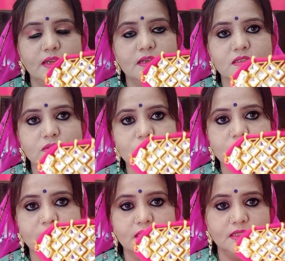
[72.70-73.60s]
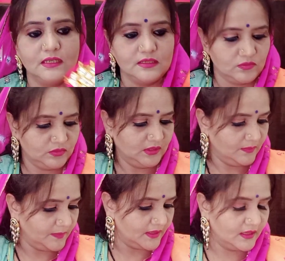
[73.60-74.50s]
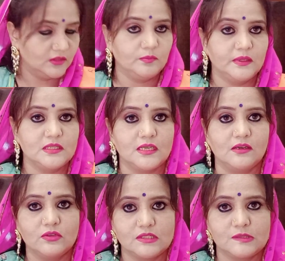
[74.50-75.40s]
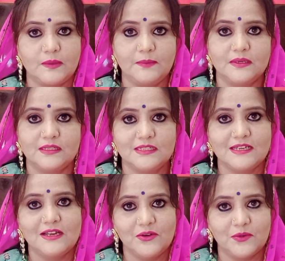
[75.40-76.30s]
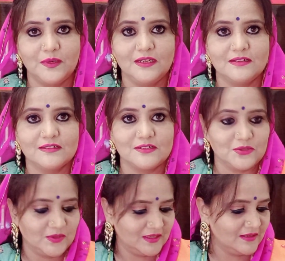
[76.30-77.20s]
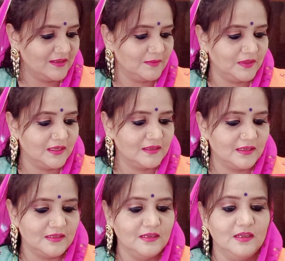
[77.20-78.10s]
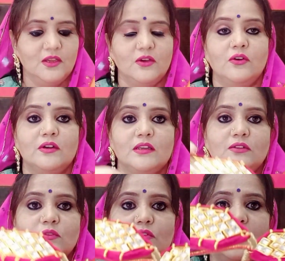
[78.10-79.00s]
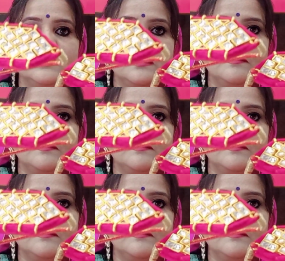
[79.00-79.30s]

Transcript: अलग से कुछ भी खरीदने की ज़रूरत नहीं पड़ेगी तो प्लीज़ चैनल को सब्सक्राइब कर दीजिएगा और भी लेटेस्ट ज्वेलरी की अपडेट के लिए और ये दोनों हाथ के